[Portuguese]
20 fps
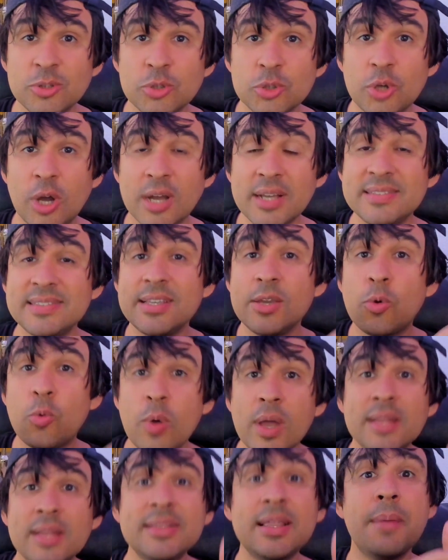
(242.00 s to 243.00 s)
tu jogue
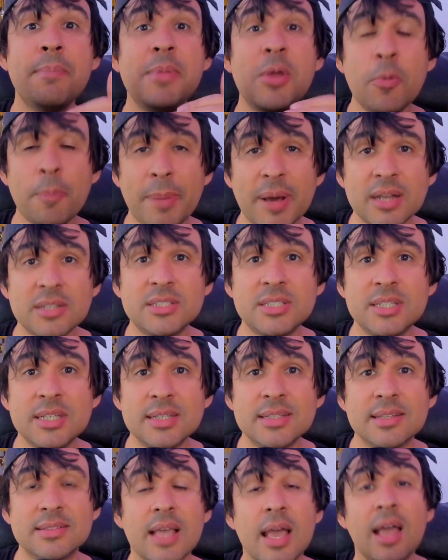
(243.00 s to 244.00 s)
50 mil
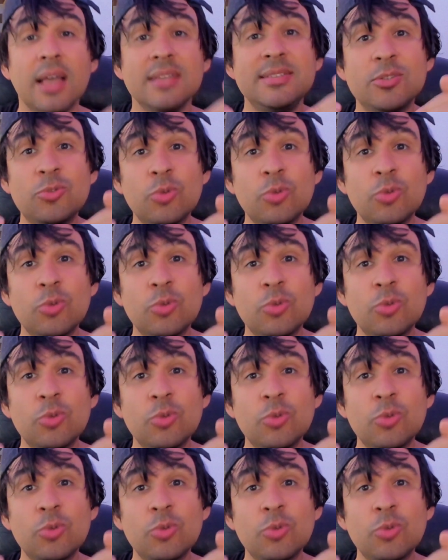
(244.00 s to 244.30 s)
partidas, se